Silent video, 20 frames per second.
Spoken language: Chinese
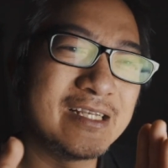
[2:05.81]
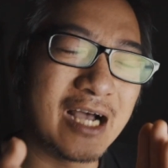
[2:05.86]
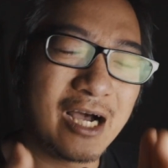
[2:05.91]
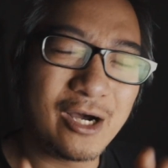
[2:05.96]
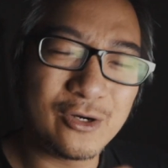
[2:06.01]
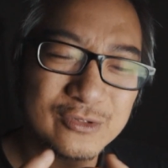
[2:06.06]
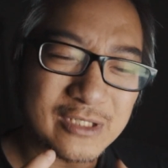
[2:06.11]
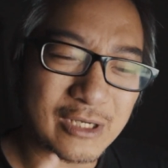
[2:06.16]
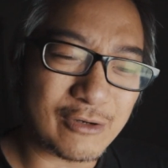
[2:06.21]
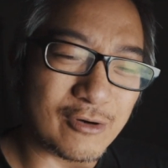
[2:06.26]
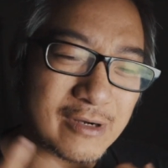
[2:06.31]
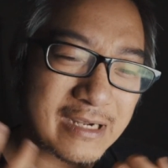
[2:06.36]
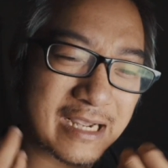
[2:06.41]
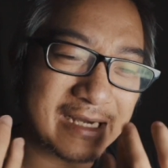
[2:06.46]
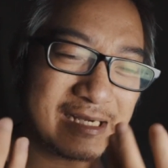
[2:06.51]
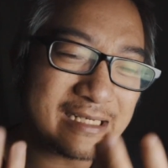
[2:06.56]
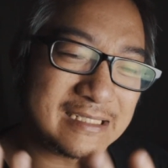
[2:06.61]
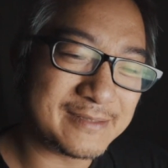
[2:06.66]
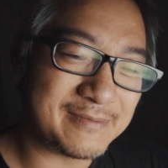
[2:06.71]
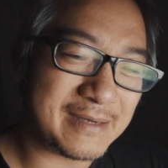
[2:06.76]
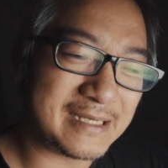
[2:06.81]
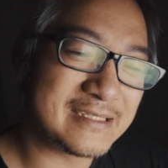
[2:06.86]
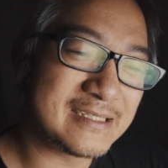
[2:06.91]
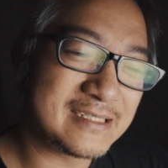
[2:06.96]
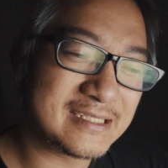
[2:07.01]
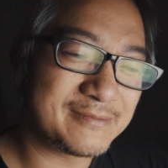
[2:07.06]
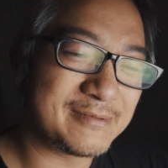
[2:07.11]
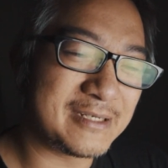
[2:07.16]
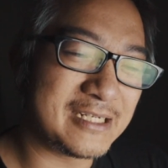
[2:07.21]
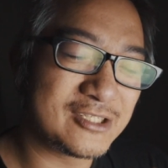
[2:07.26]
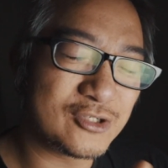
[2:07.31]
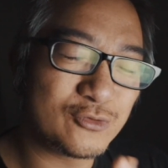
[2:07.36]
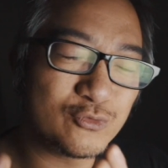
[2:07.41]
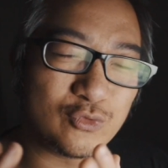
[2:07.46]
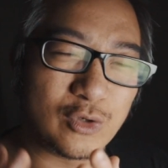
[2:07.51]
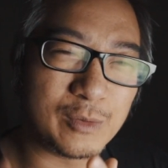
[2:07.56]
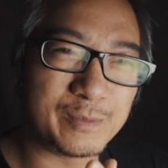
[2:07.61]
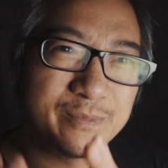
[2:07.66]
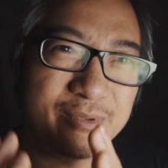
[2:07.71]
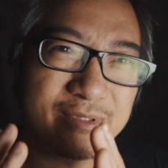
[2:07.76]
然后，当我刚开始拍摄视频的时候，
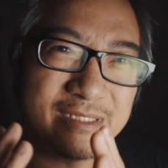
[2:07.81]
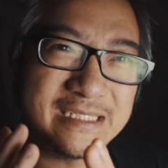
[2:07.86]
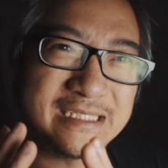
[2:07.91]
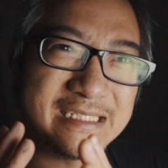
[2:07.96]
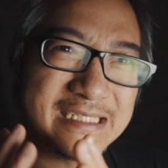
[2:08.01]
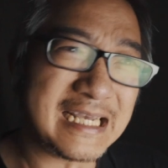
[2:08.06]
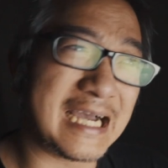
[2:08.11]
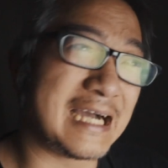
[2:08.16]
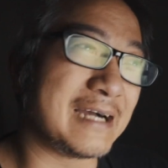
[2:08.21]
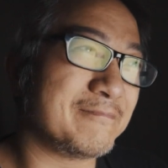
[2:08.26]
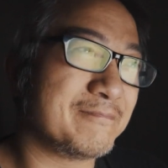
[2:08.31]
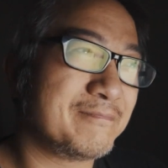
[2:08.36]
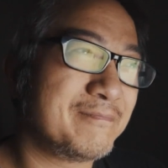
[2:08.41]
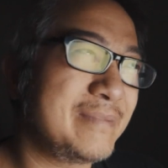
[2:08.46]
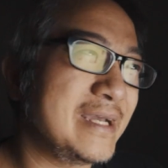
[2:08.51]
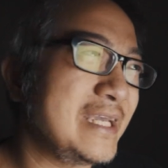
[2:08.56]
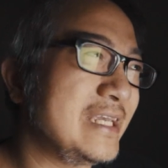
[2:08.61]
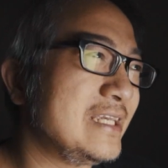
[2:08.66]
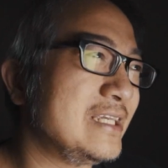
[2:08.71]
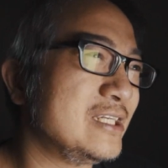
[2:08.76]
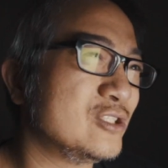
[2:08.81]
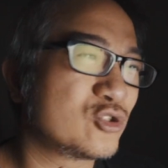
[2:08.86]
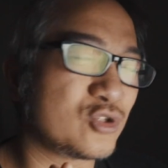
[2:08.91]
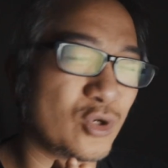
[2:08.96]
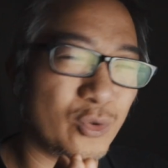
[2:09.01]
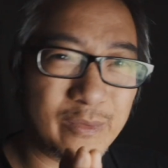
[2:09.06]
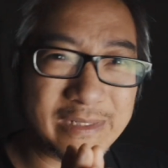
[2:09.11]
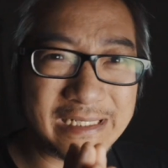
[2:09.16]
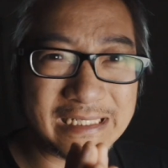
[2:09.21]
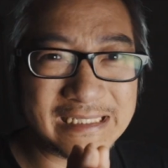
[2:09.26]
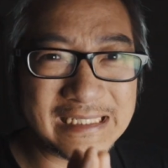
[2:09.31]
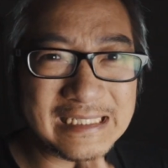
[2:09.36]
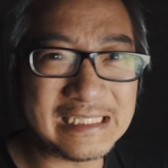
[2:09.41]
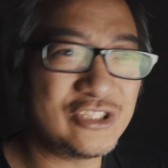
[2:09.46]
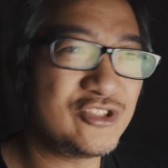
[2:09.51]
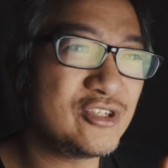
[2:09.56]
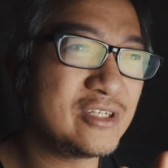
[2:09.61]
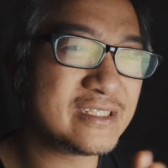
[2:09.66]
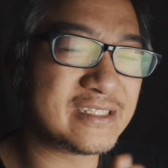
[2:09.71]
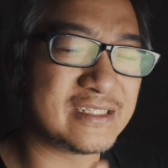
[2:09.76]
我不想被所谓的
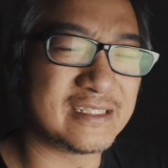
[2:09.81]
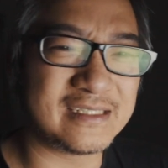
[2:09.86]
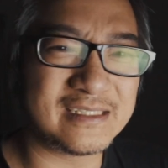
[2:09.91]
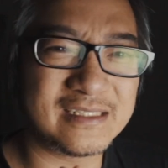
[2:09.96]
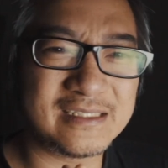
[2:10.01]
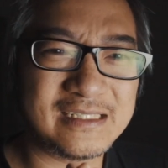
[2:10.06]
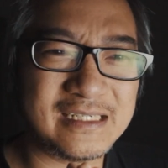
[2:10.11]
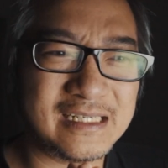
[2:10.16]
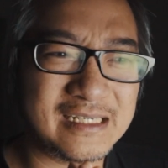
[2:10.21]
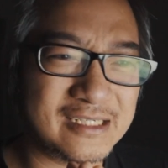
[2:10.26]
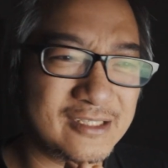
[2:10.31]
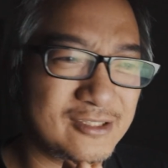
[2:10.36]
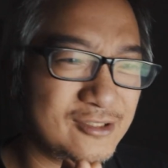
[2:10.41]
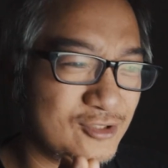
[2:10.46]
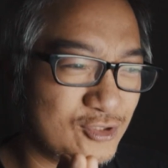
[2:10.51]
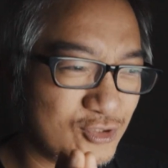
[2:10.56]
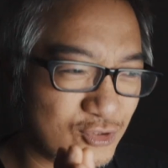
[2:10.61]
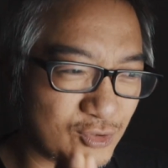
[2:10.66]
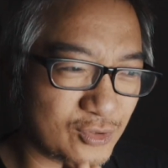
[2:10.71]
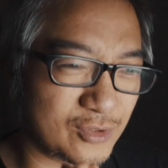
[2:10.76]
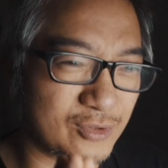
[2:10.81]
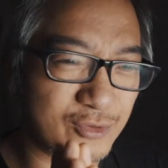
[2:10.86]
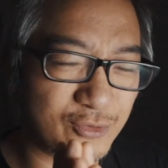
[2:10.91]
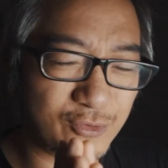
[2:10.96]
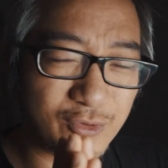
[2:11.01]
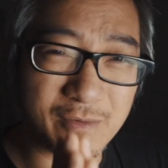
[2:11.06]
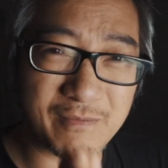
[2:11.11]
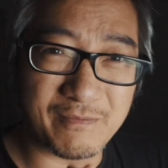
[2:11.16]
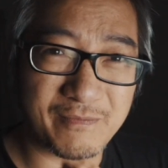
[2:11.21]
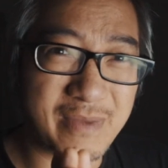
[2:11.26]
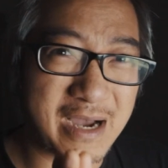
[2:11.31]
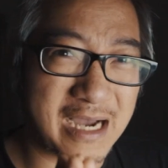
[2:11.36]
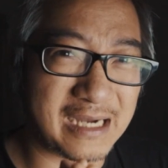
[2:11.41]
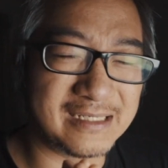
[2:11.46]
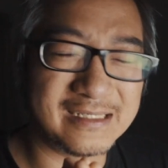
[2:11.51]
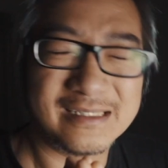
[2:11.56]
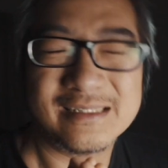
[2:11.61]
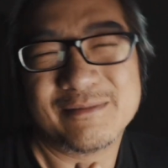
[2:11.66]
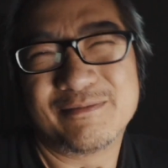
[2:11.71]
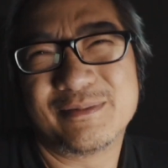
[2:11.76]
订阅者这些所捆绑，
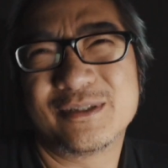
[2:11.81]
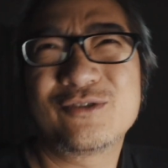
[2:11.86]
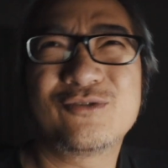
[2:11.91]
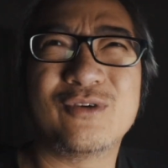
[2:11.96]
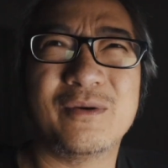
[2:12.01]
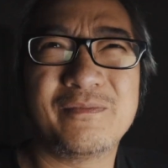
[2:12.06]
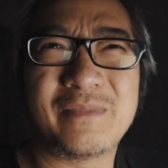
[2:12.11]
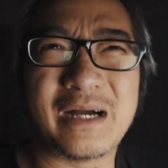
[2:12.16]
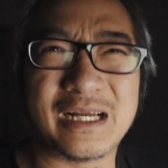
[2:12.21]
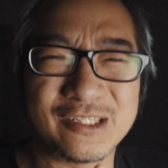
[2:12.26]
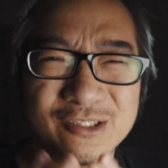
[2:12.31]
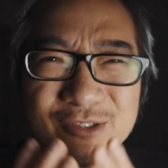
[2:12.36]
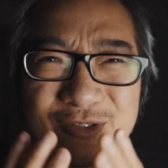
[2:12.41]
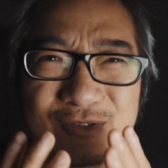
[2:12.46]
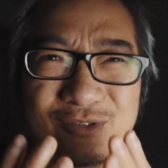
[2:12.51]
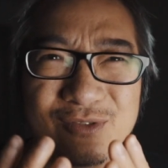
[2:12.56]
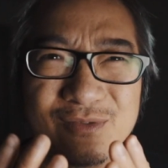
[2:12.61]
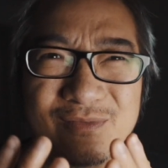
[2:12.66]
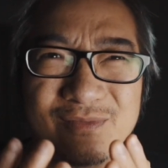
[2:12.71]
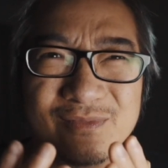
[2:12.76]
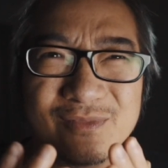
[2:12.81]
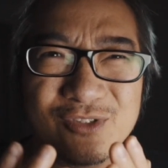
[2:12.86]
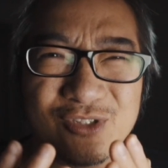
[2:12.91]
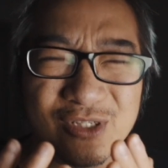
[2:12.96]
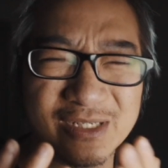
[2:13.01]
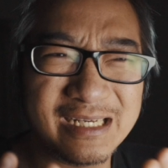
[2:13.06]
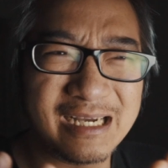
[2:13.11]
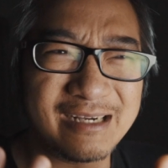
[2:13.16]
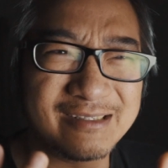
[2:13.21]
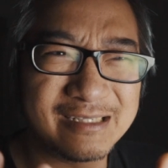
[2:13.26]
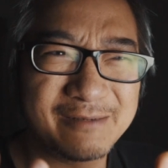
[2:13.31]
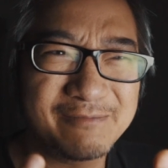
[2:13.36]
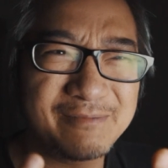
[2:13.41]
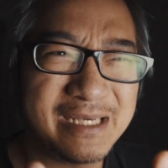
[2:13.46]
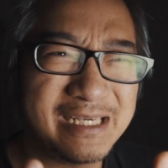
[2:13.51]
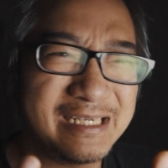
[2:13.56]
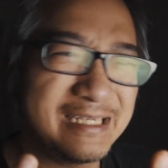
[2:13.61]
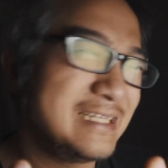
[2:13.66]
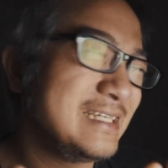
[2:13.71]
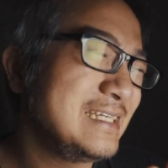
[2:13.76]
或者不是捆绑，就是觉得好像
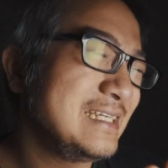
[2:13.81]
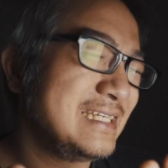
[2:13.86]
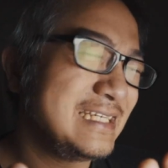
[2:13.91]
被